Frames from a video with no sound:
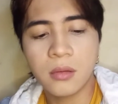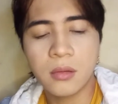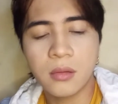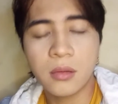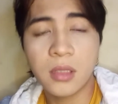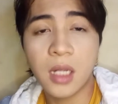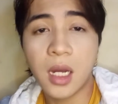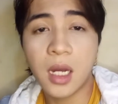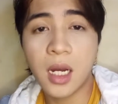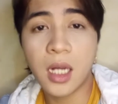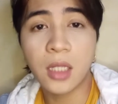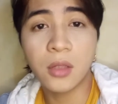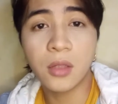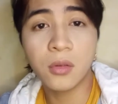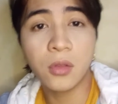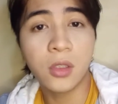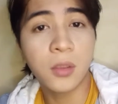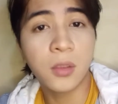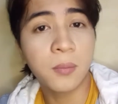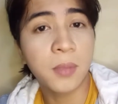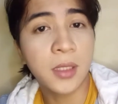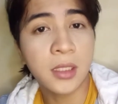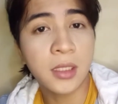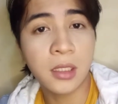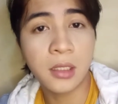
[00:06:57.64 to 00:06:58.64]
nakakatulong
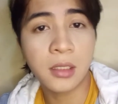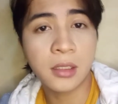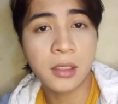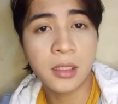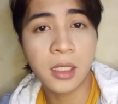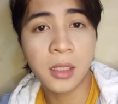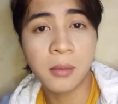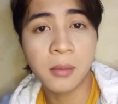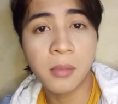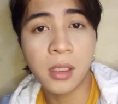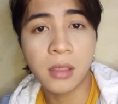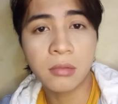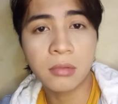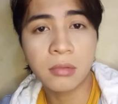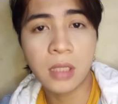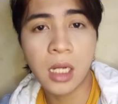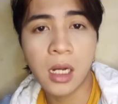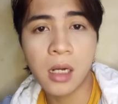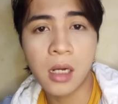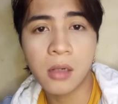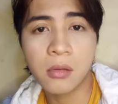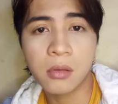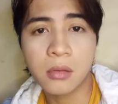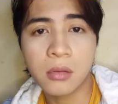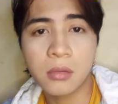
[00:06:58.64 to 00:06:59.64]
pa sila sa ibang
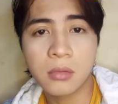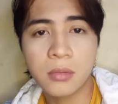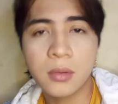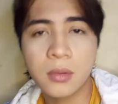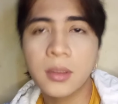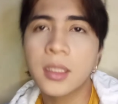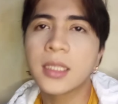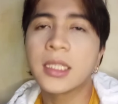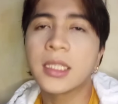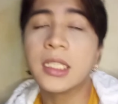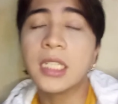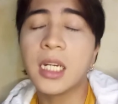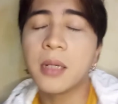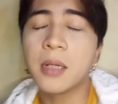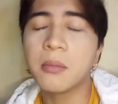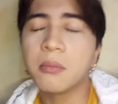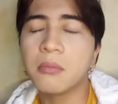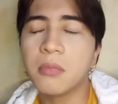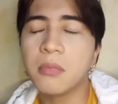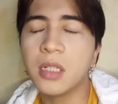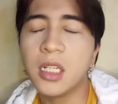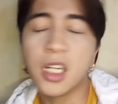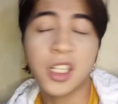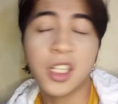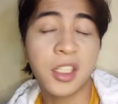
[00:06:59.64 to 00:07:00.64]
tao kasi nga
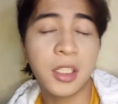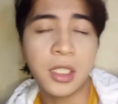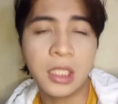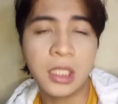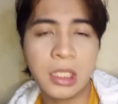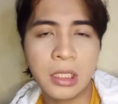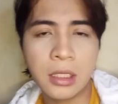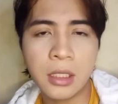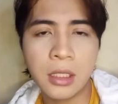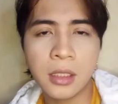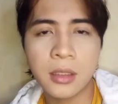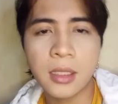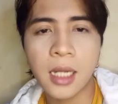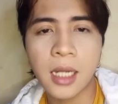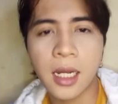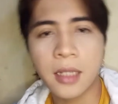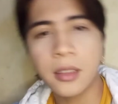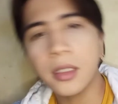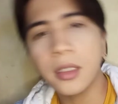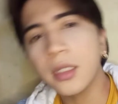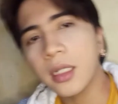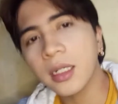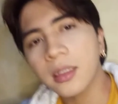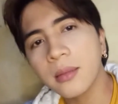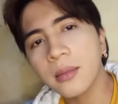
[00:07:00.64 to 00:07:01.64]
malaking kinikita
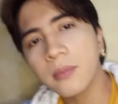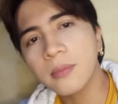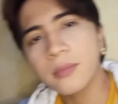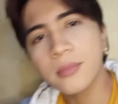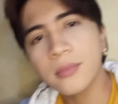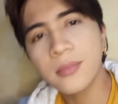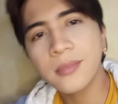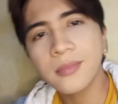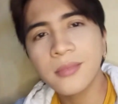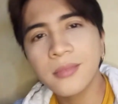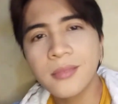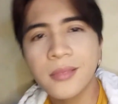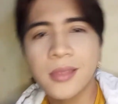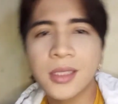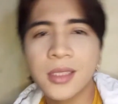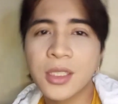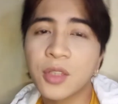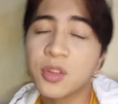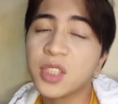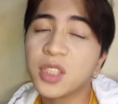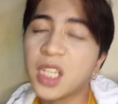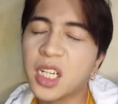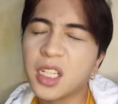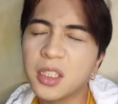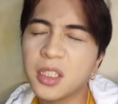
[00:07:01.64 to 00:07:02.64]
nila
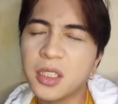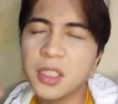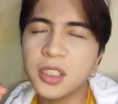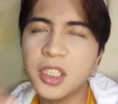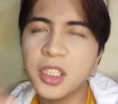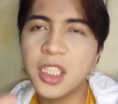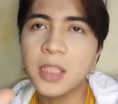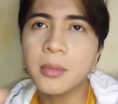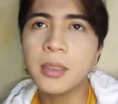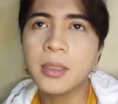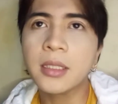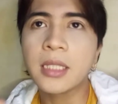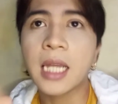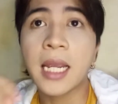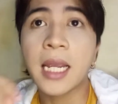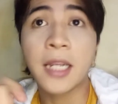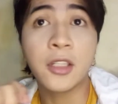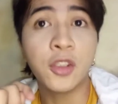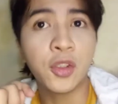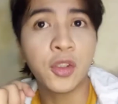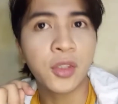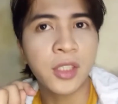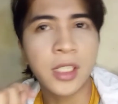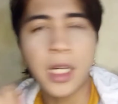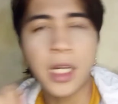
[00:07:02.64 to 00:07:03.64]
hindi naman tayo
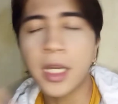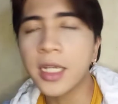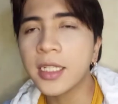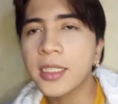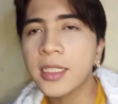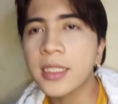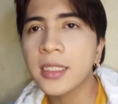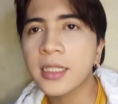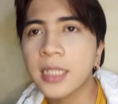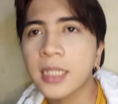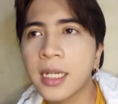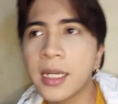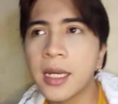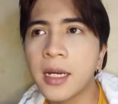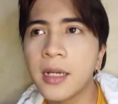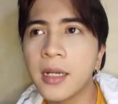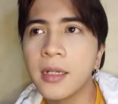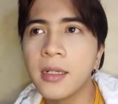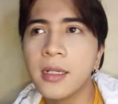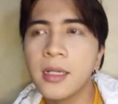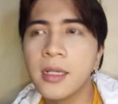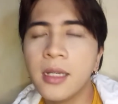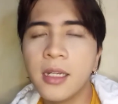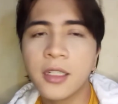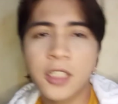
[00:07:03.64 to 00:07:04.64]
dun guys kaya
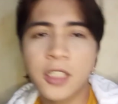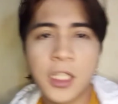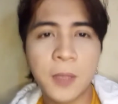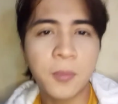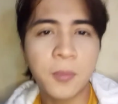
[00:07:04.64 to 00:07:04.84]
keep